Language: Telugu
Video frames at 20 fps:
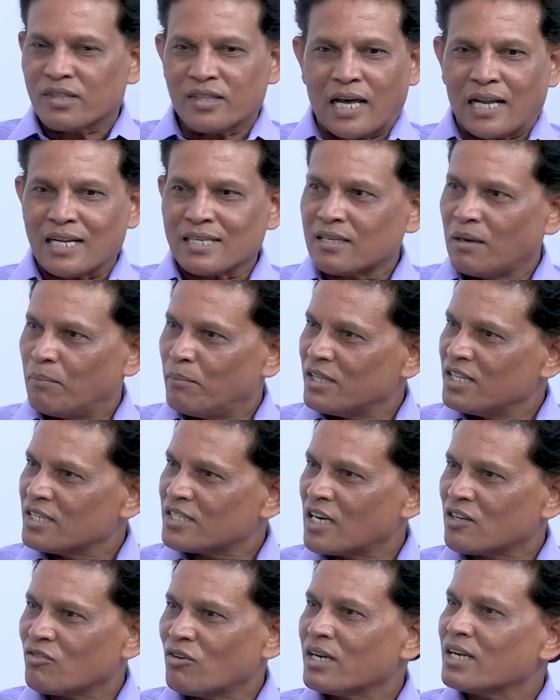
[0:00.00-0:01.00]
దానికి
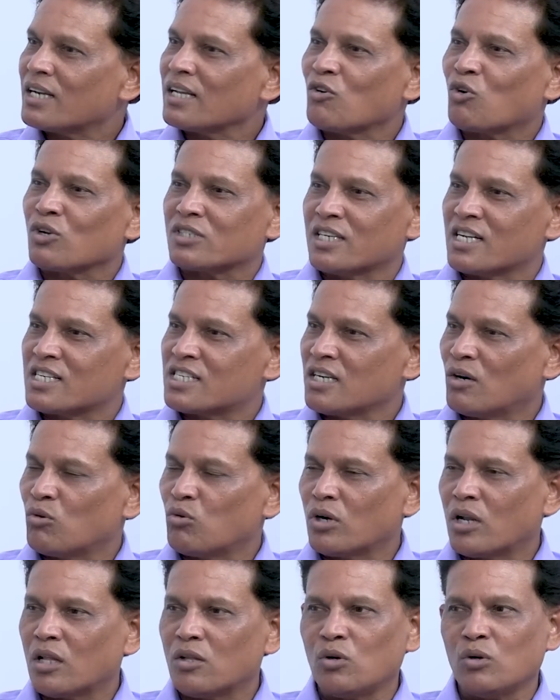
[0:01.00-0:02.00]
సంబంధించినటువంటి ఒక చర్చ
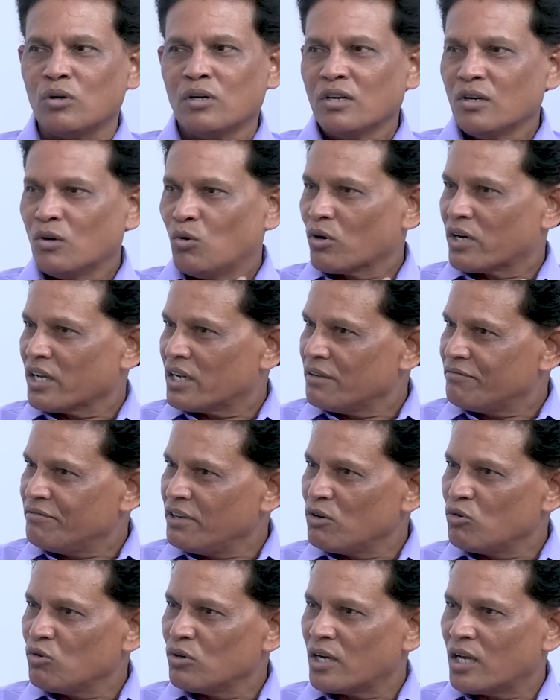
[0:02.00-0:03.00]
ఉండదు ఒక
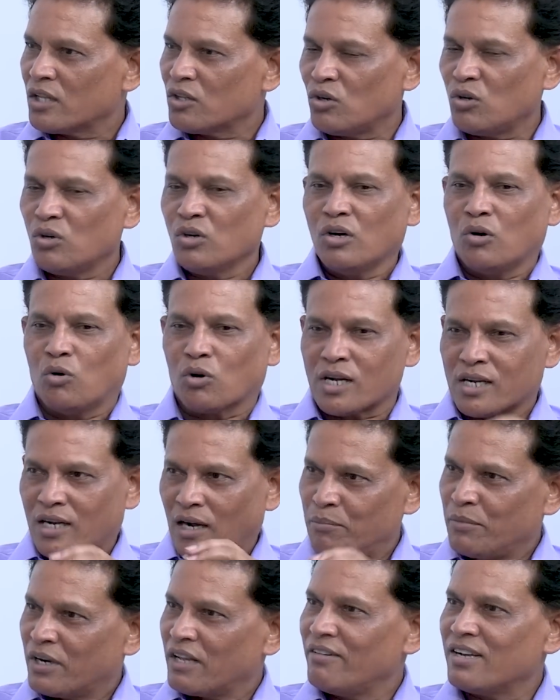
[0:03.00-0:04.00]
రివ్యూ ఉండదు ఒక
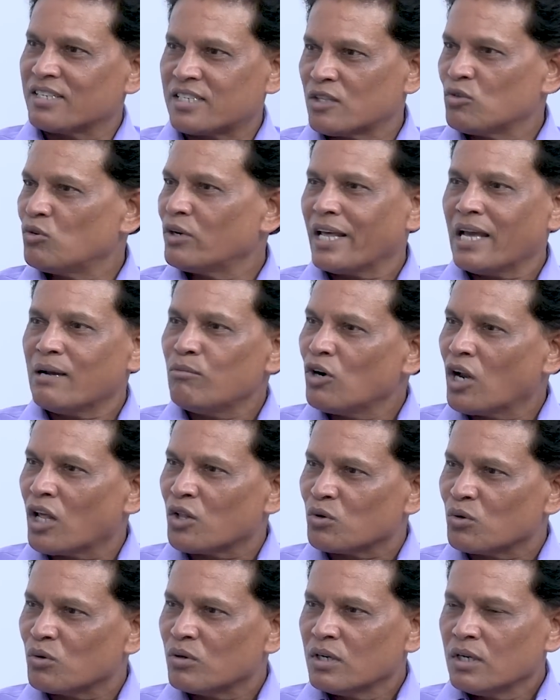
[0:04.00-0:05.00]
కమిటీ వేసేది ఉండదు
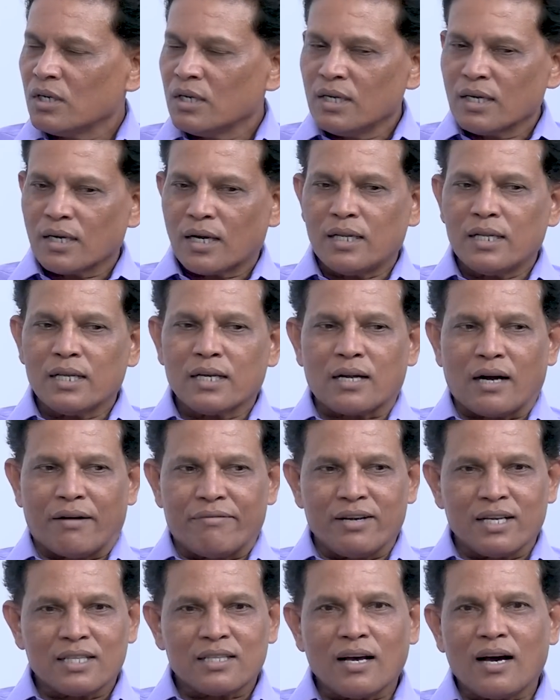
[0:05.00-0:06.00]
ఏముండదు కానీ
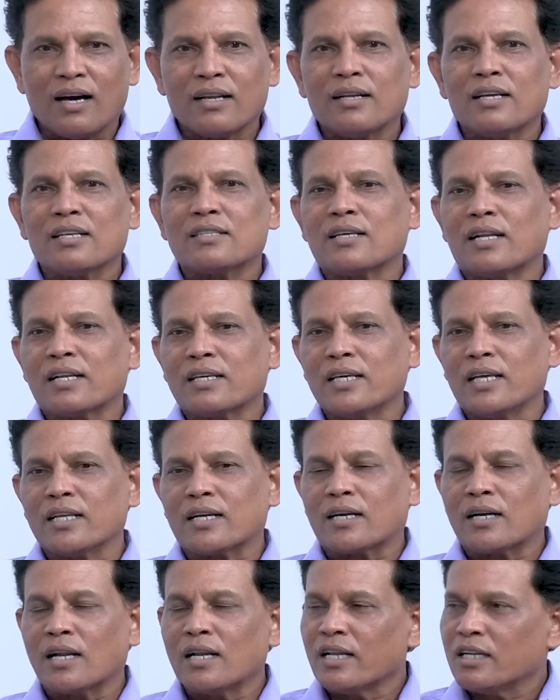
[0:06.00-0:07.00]
కవిత అనేసరికి
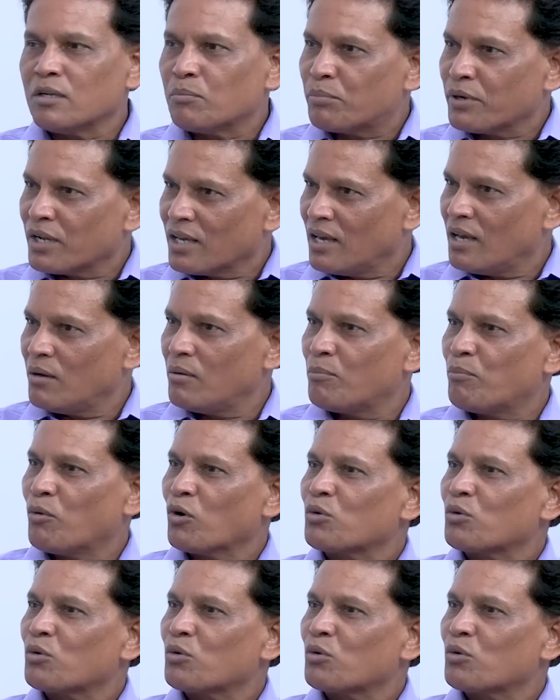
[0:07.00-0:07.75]
ఎక్కడ లేని ప్రేమ